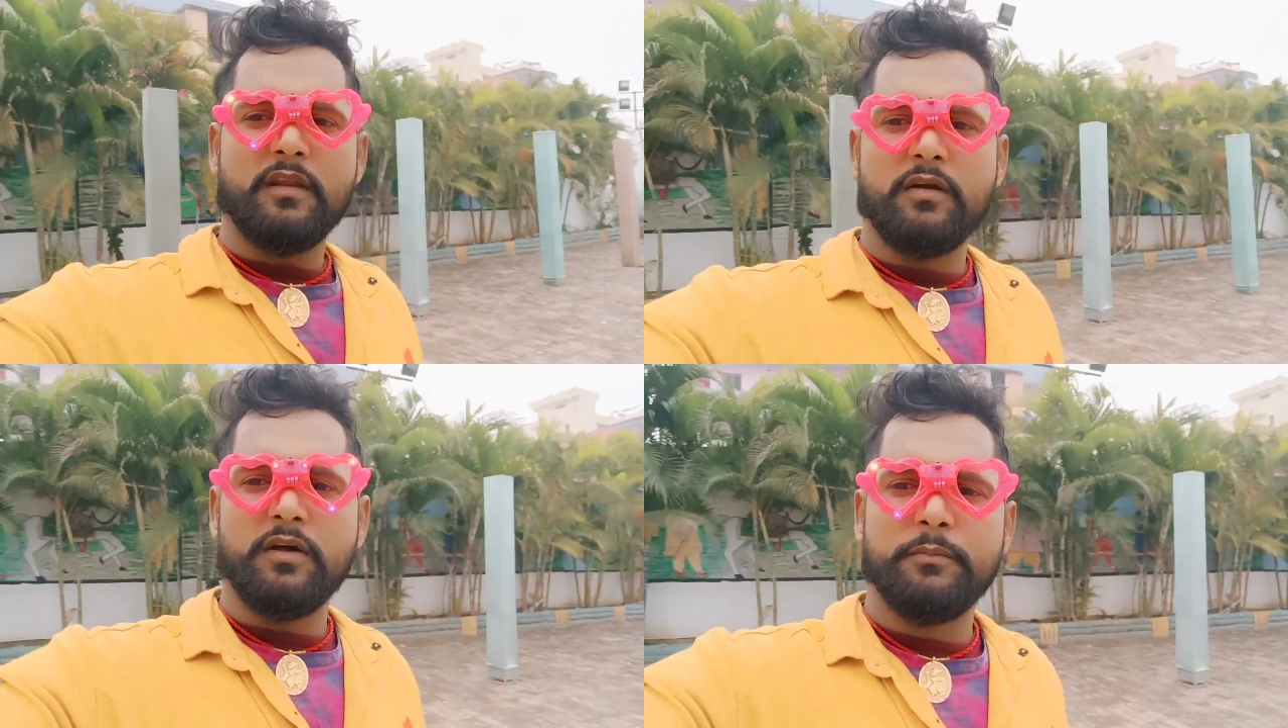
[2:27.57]

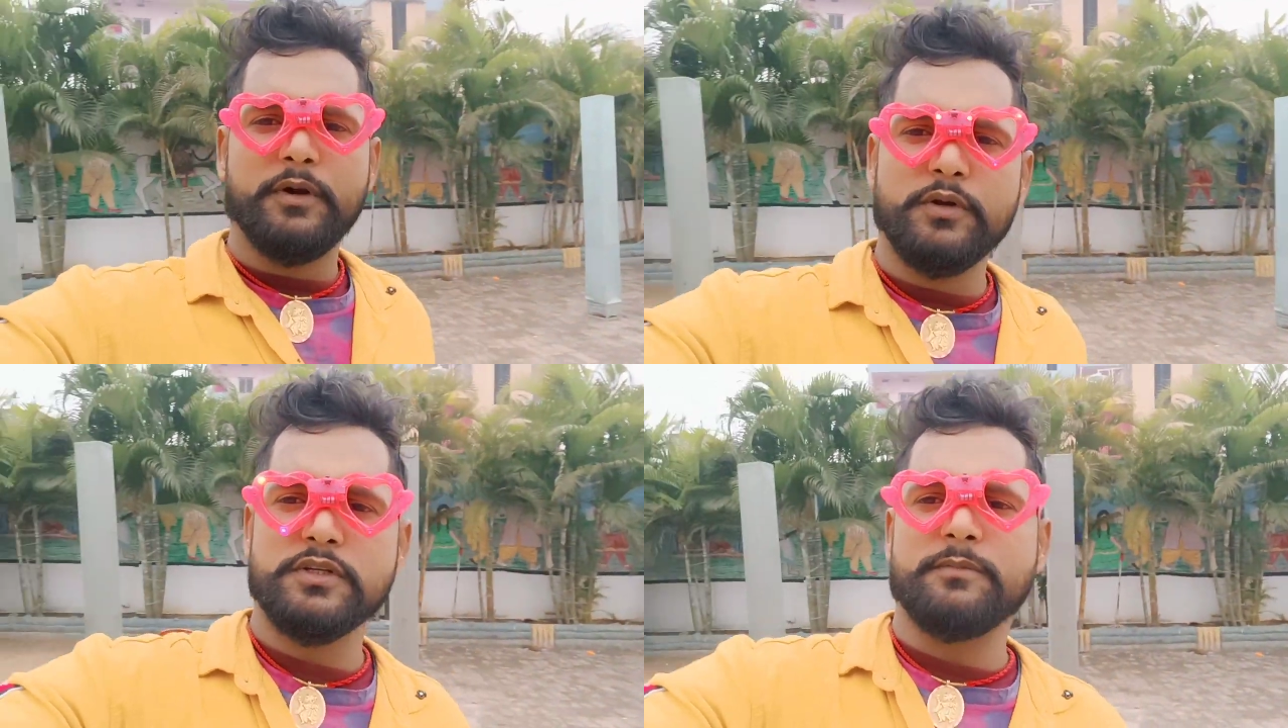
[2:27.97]
और
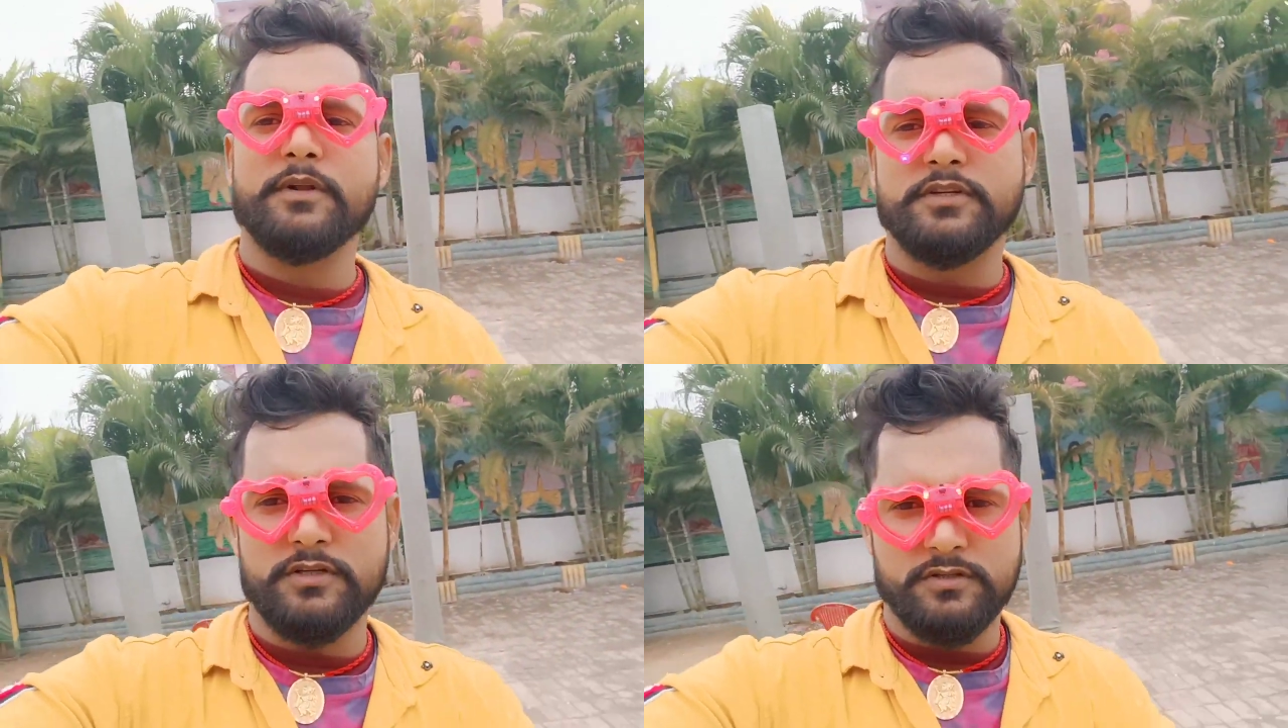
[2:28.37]
वीडियो
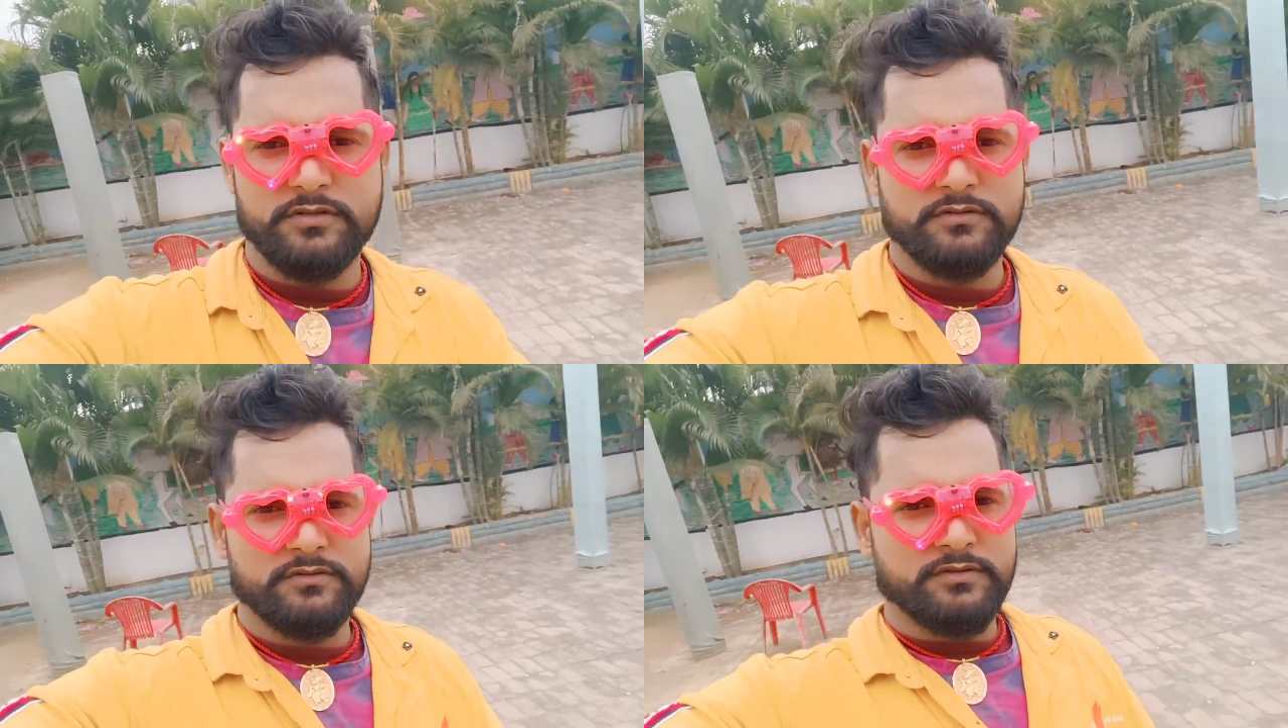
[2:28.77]
ज़बरदस्त
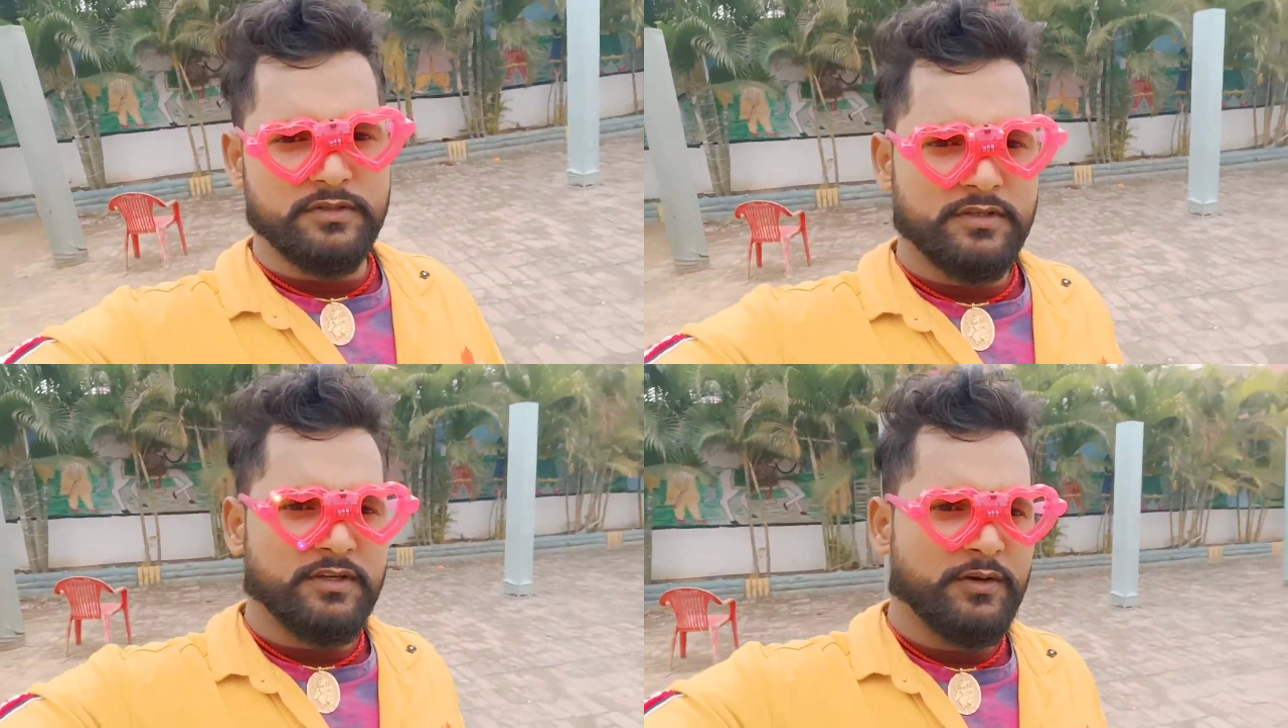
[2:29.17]

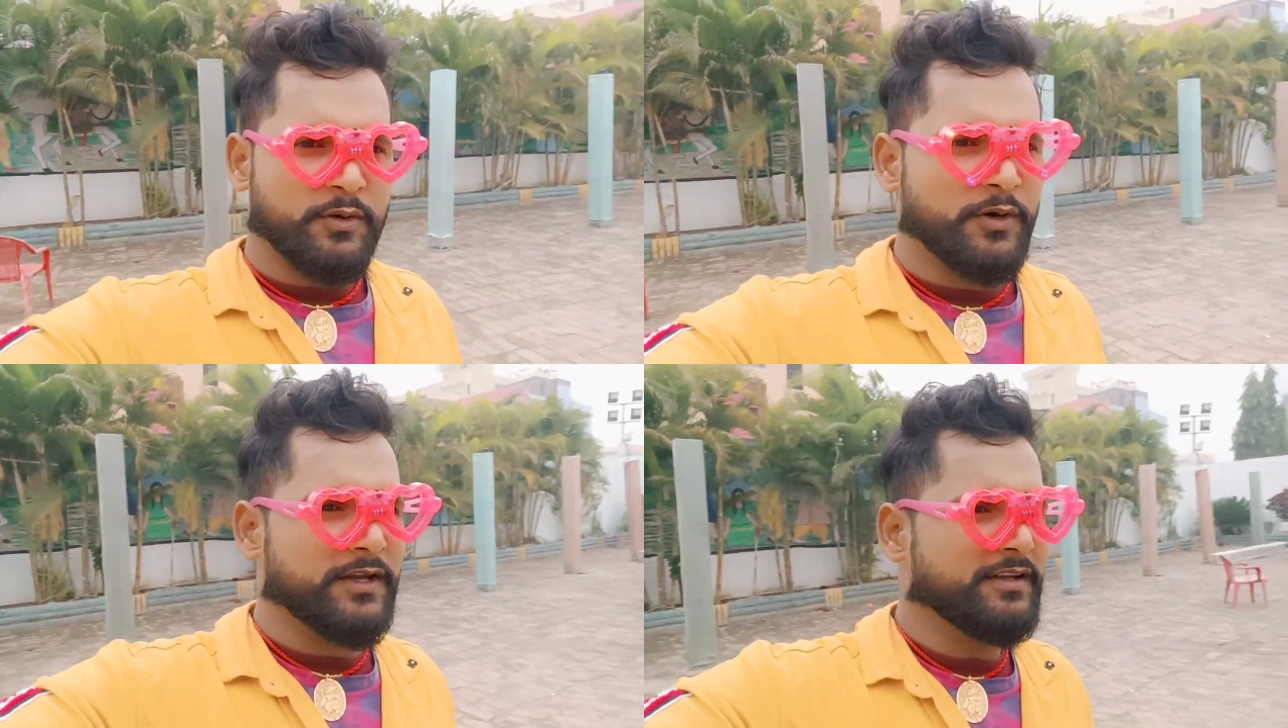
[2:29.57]

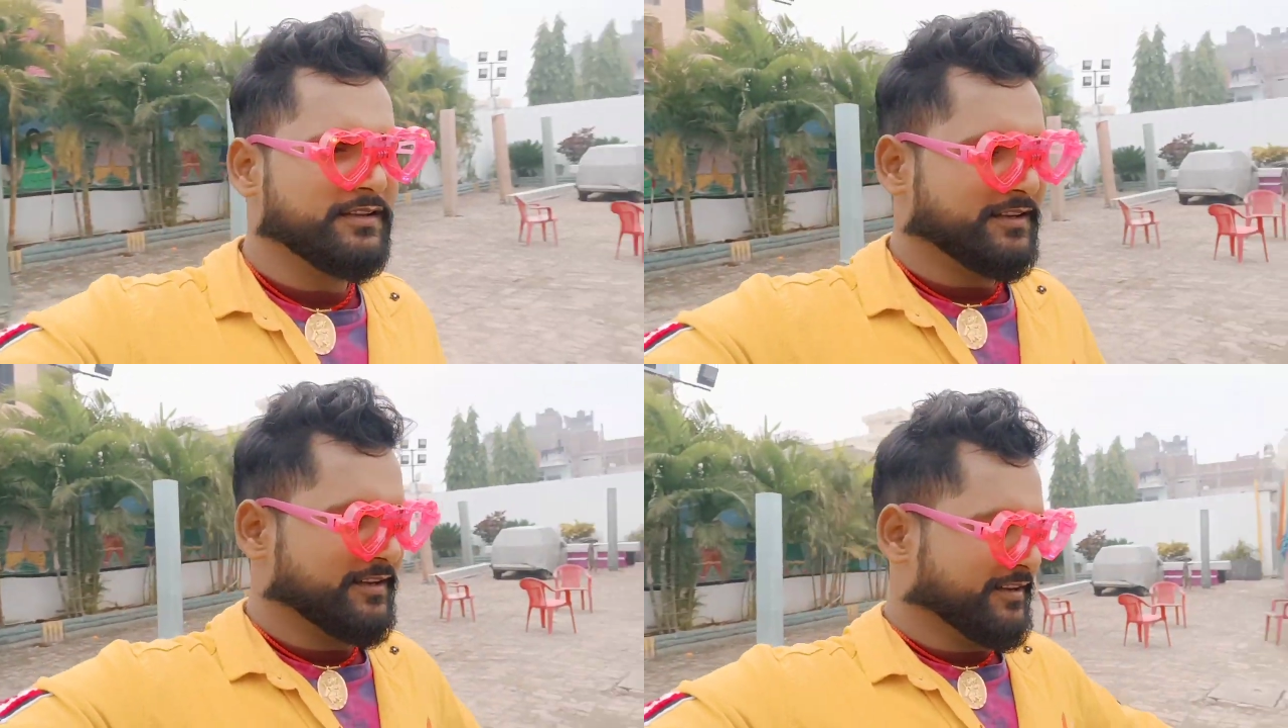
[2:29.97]
हो
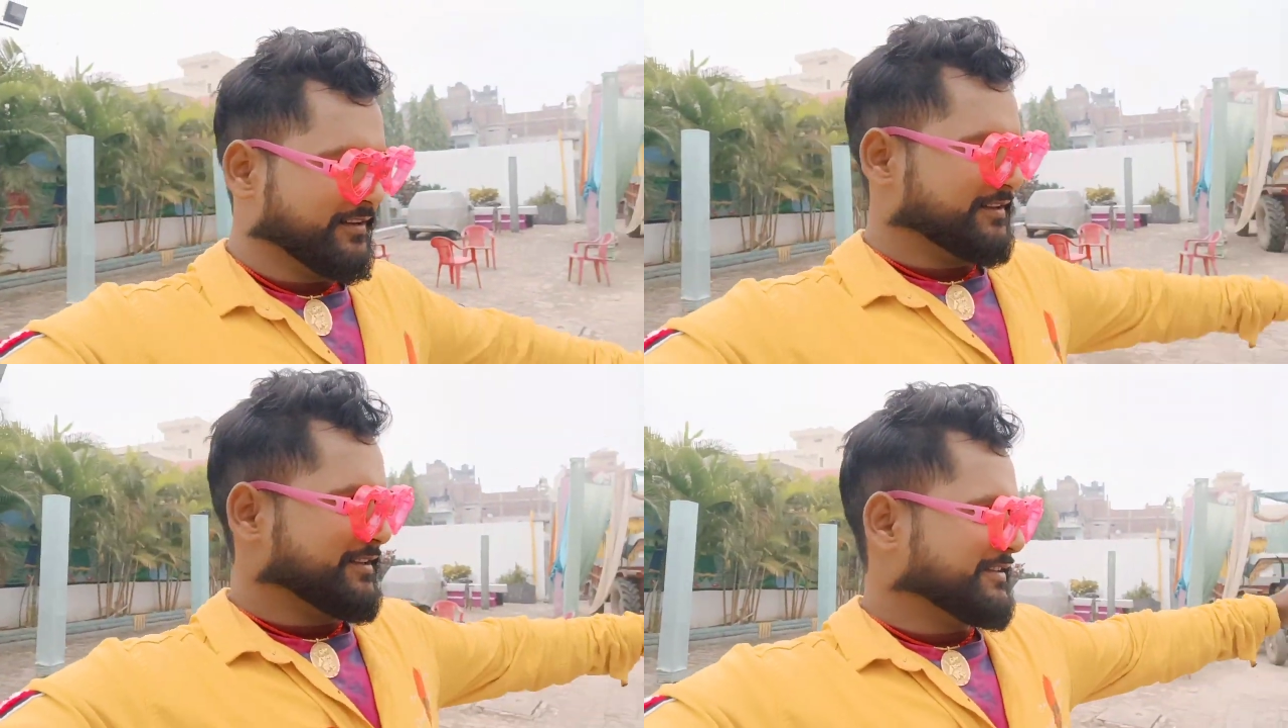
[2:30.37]

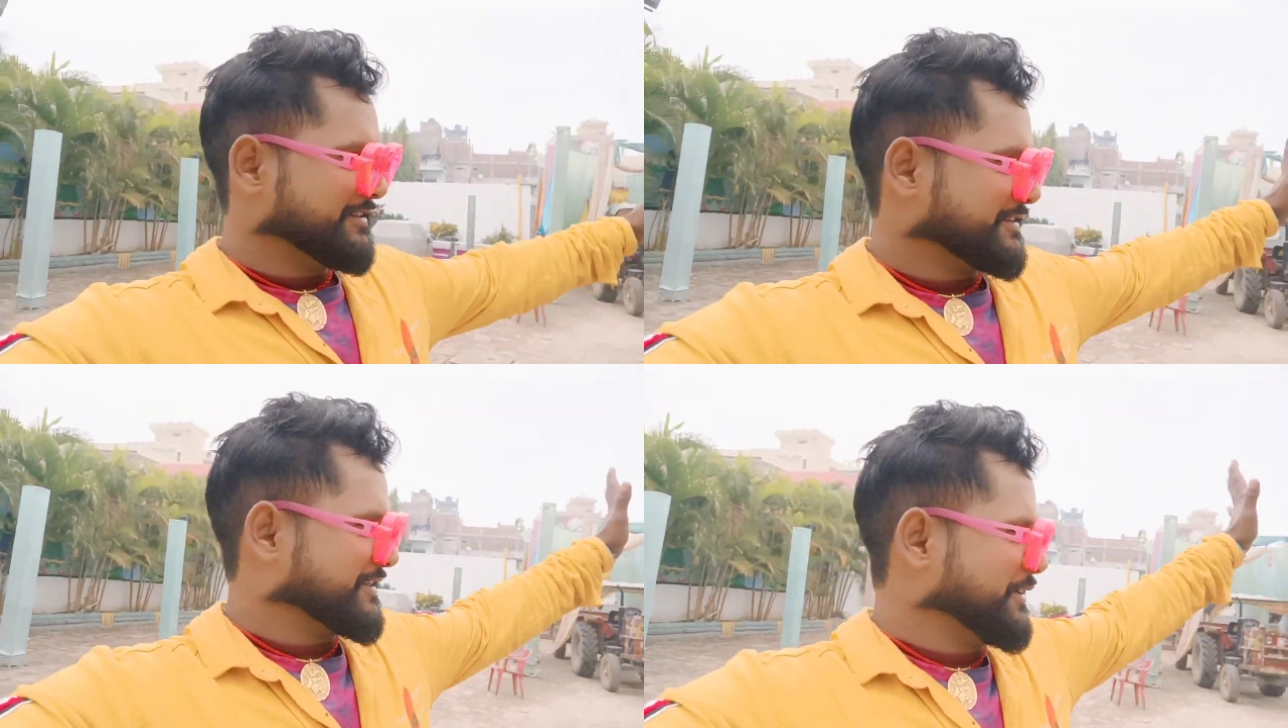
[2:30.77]

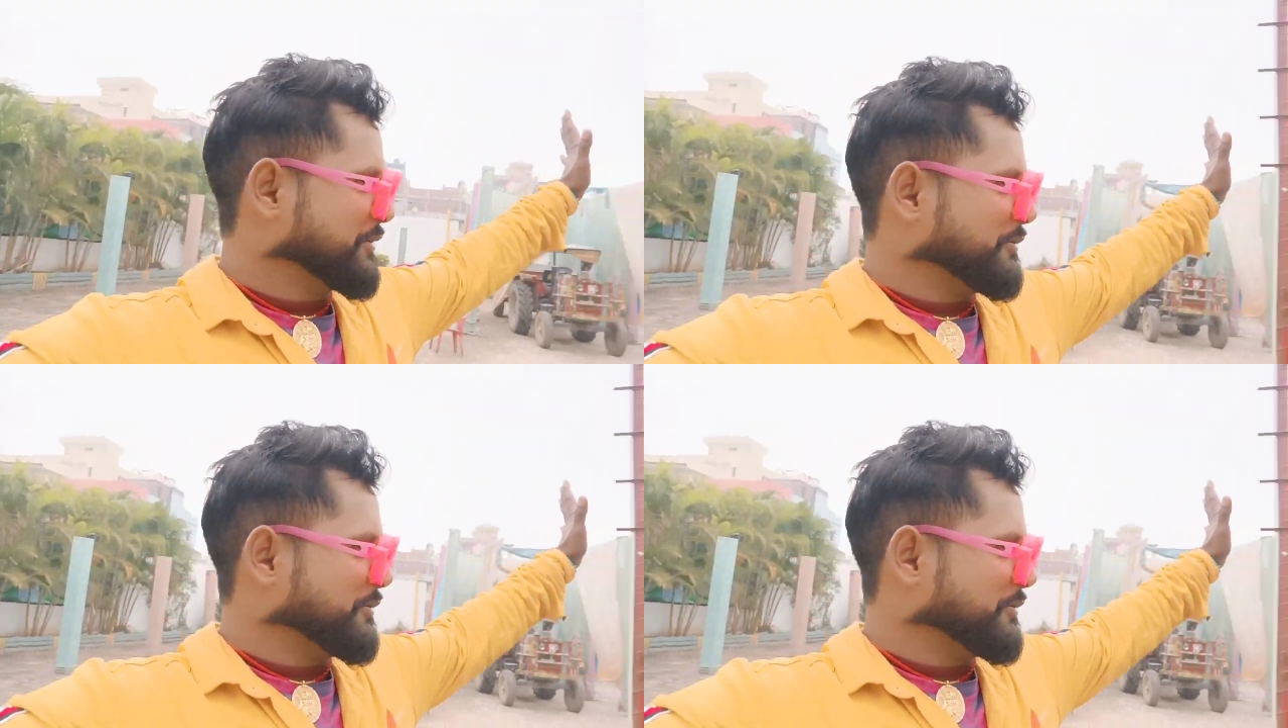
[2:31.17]
सिंटू